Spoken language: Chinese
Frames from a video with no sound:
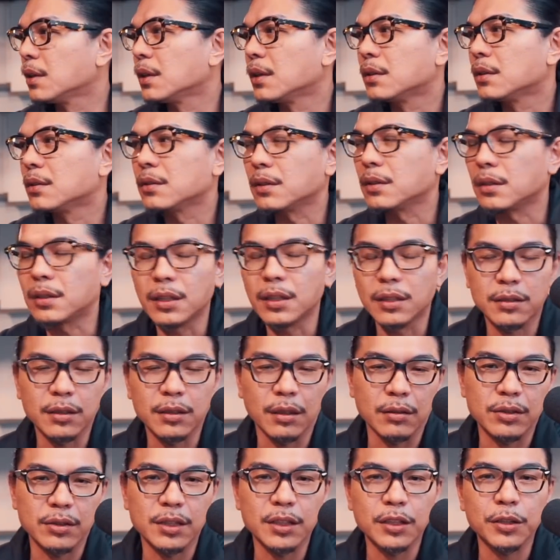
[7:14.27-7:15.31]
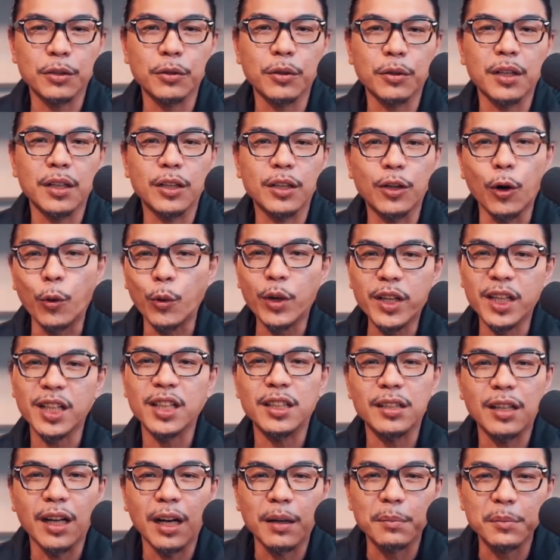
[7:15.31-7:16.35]
一定要找机会攻克
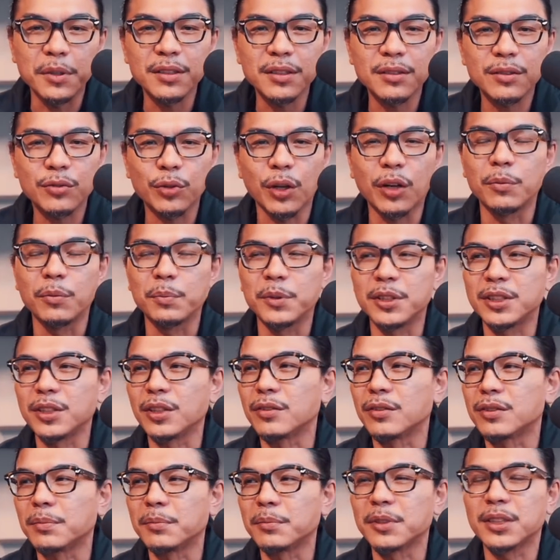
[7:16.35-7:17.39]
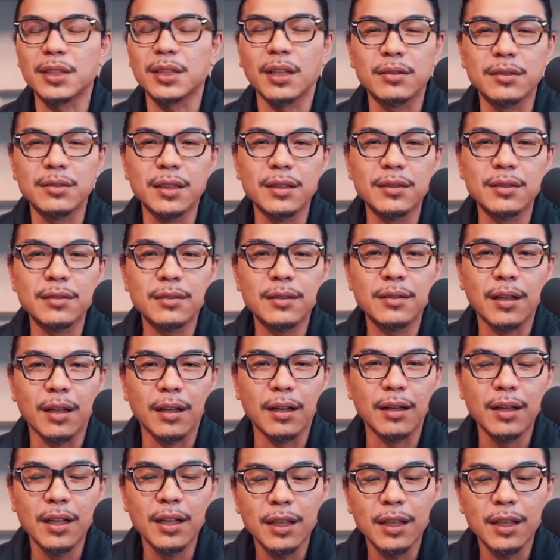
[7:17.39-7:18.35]
他们，虽然我们只有这么少人啊，